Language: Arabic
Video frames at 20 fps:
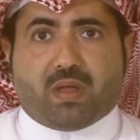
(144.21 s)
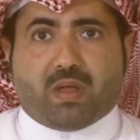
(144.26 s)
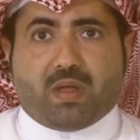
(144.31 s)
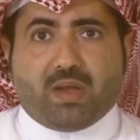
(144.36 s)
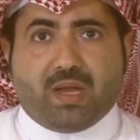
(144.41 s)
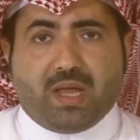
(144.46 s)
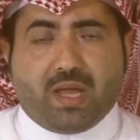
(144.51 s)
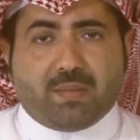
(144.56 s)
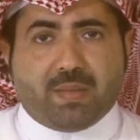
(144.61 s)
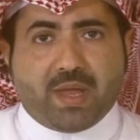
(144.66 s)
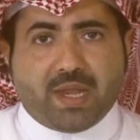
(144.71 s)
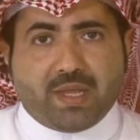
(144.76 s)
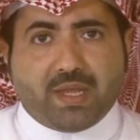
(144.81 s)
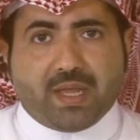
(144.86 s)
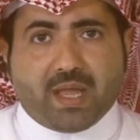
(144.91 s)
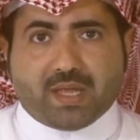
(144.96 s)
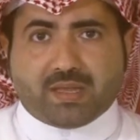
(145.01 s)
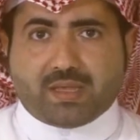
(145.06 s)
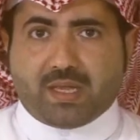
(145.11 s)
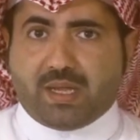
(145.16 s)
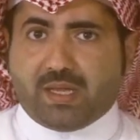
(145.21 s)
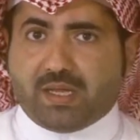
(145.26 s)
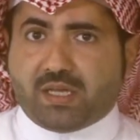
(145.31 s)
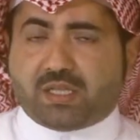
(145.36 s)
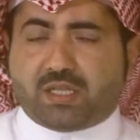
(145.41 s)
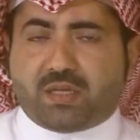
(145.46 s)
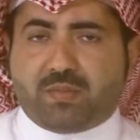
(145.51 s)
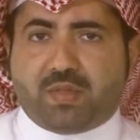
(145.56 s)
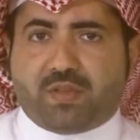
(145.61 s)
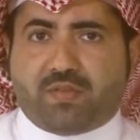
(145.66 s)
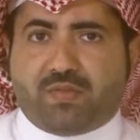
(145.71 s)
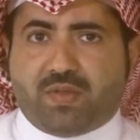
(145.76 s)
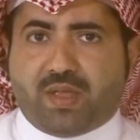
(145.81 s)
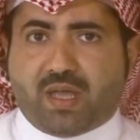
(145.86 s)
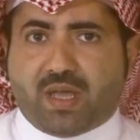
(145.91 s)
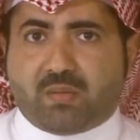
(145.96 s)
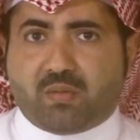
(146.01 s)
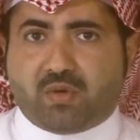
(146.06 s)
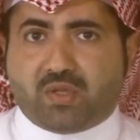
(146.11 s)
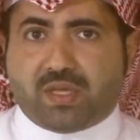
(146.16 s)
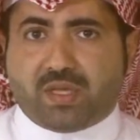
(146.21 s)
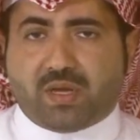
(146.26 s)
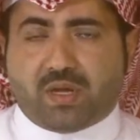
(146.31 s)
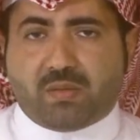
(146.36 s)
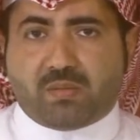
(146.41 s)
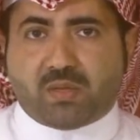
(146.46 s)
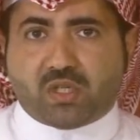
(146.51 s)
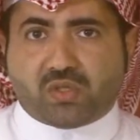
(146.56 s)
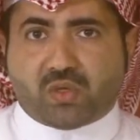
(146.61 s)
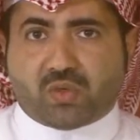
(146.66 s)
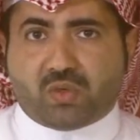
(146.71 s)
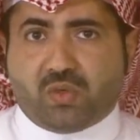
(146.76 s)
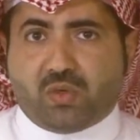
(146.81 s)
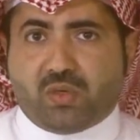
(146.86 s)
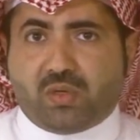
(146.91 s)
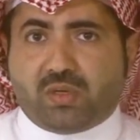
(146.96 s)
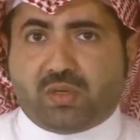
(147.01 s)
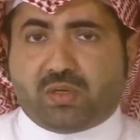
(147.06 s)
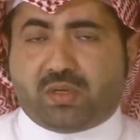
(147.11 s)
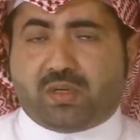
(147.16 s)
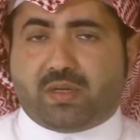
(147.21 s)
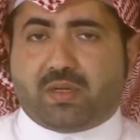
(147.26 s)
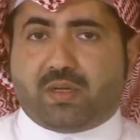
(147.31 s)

العمليات اللي يعتمد فيها مدير المشروع